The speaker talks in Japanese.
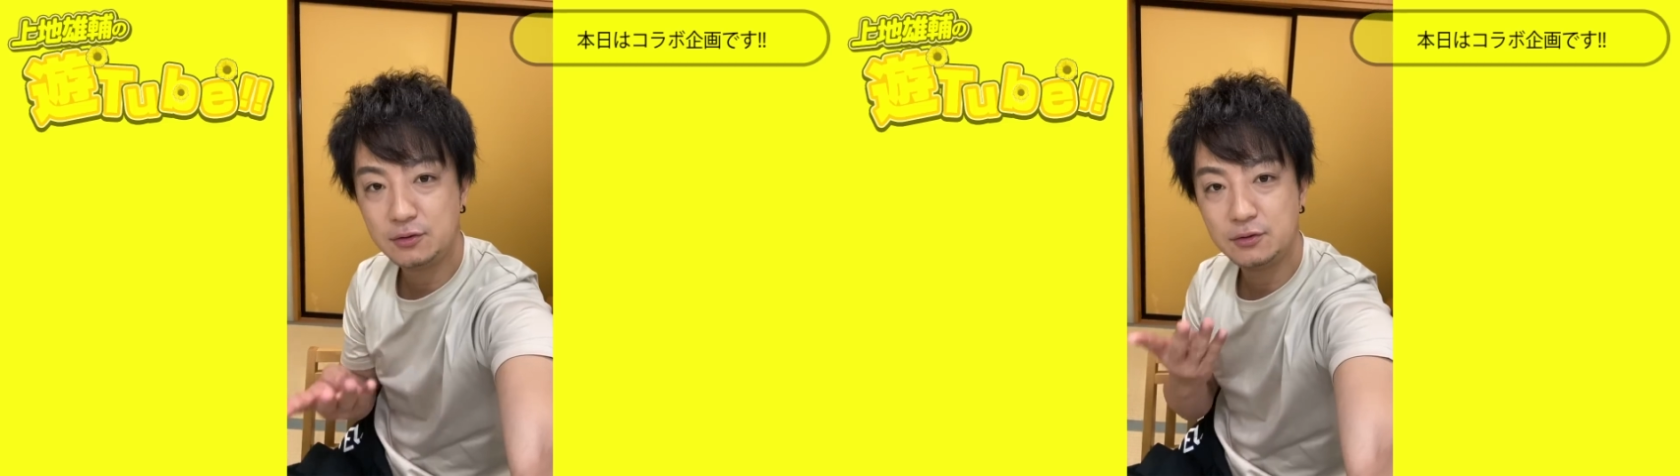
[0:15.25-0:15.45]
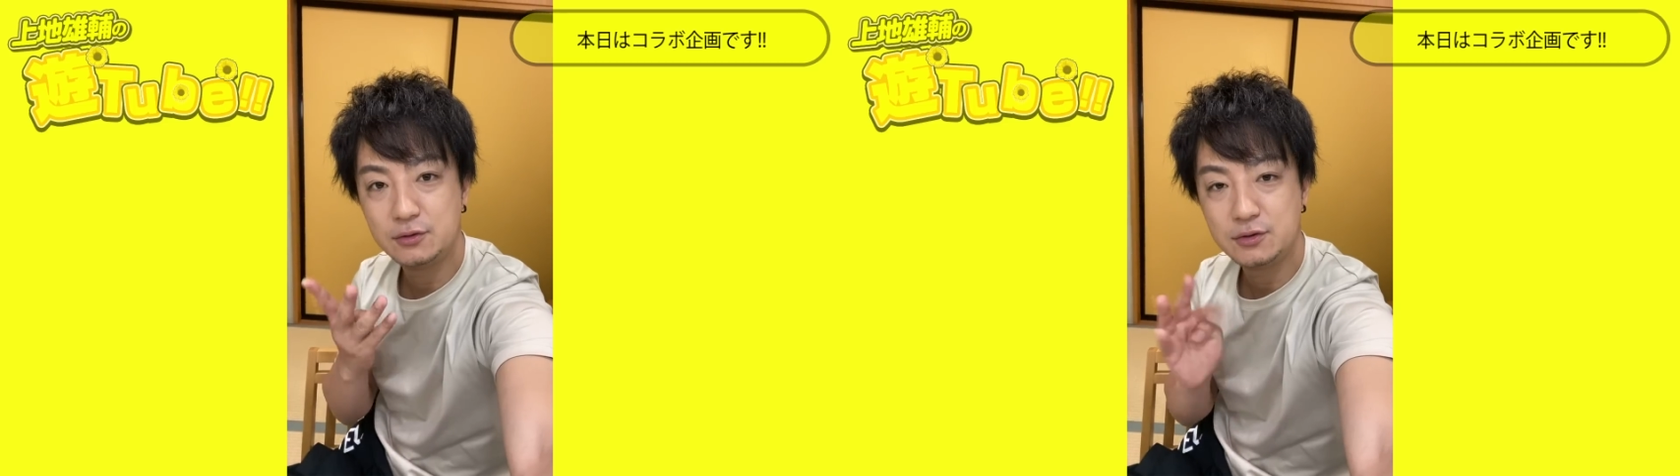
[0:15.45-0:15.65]

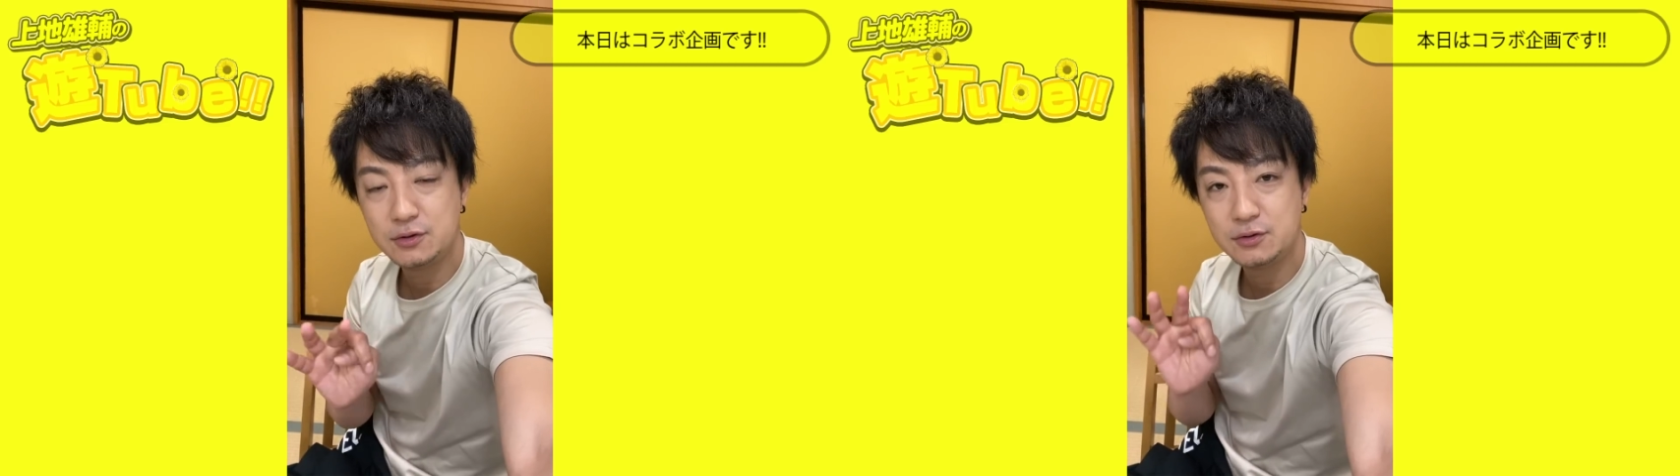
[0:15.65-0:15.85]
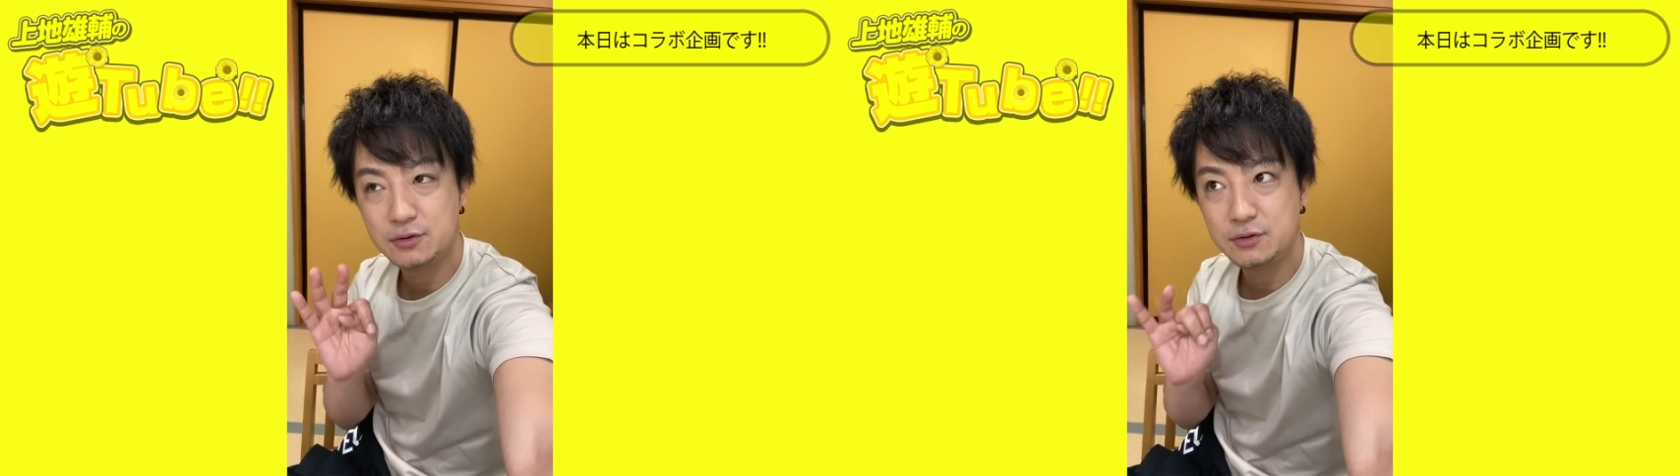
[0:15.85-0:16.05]

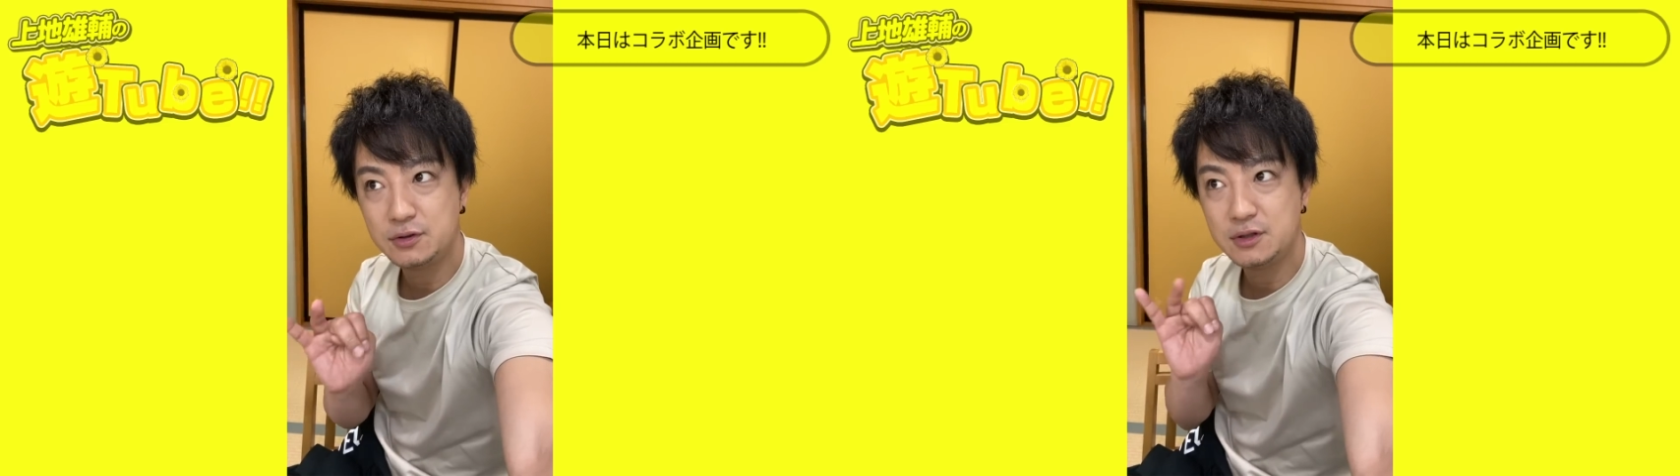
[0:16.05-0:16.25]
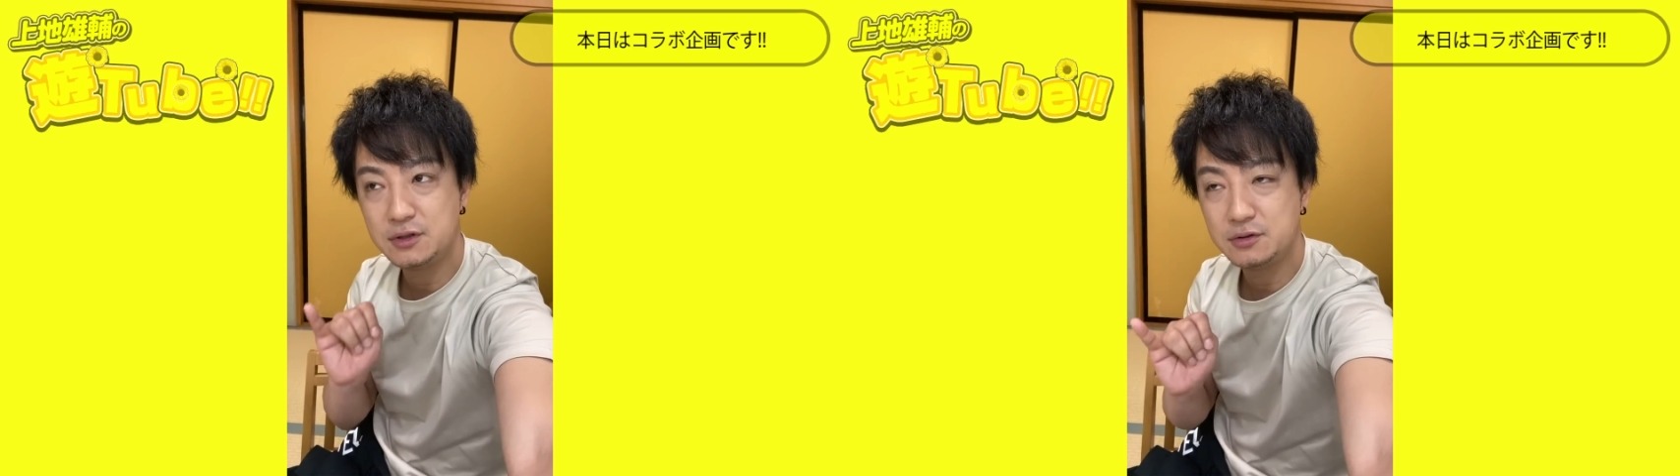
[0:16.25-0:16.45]
9、10、
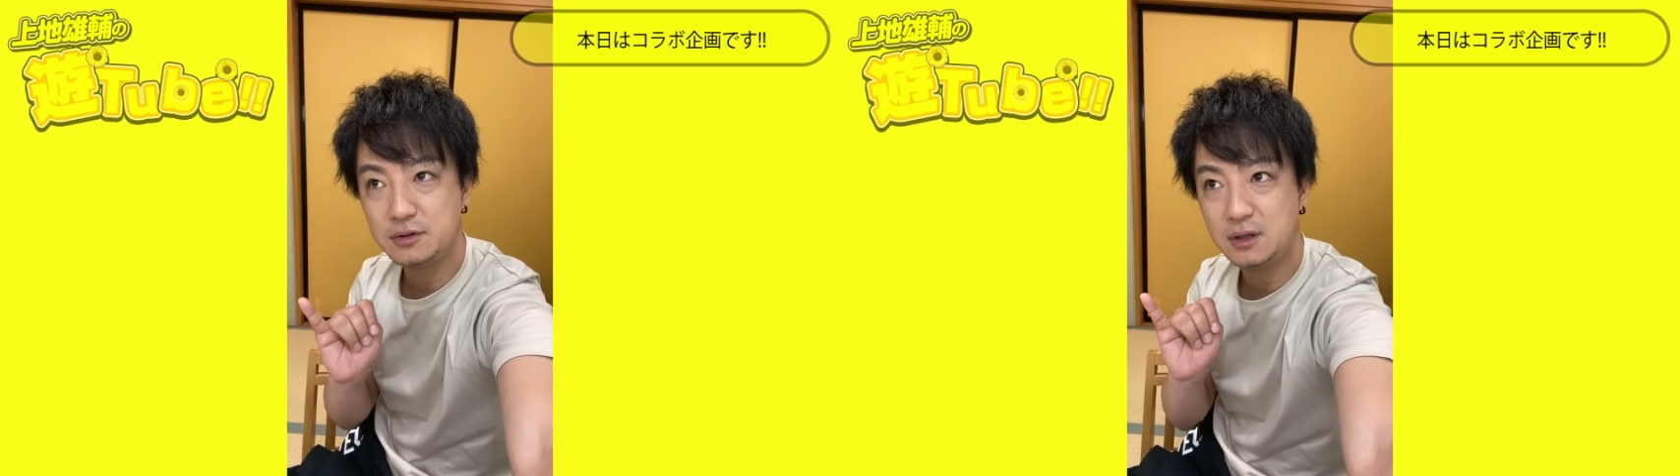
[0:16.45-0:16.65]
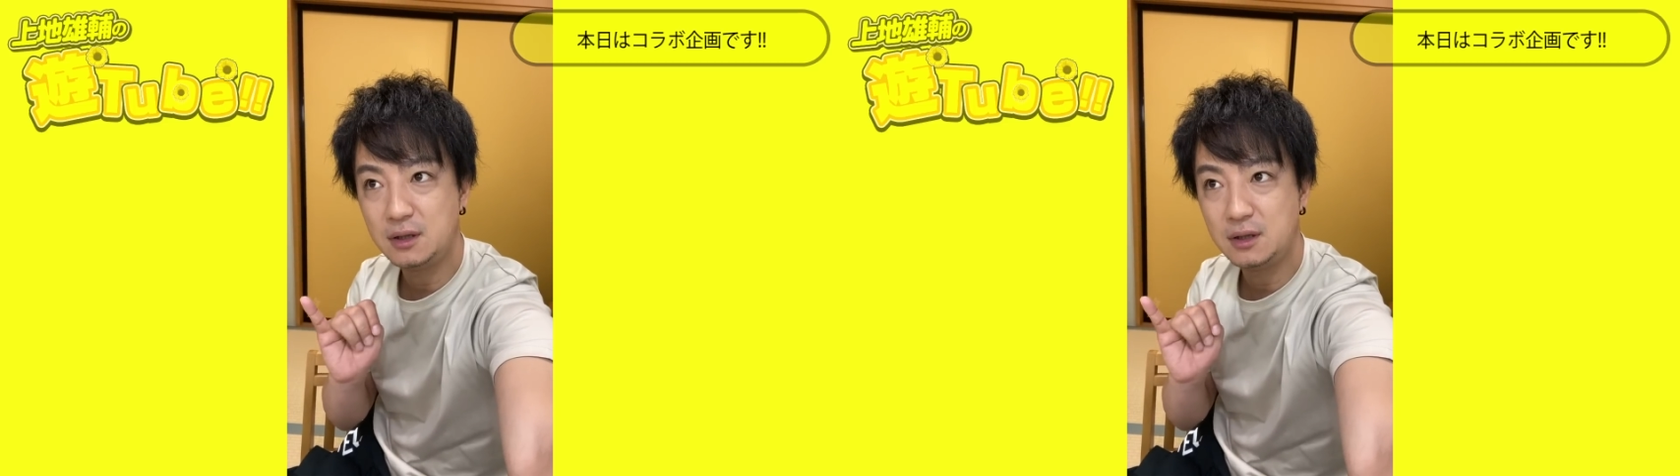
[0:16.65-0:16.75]
11、12、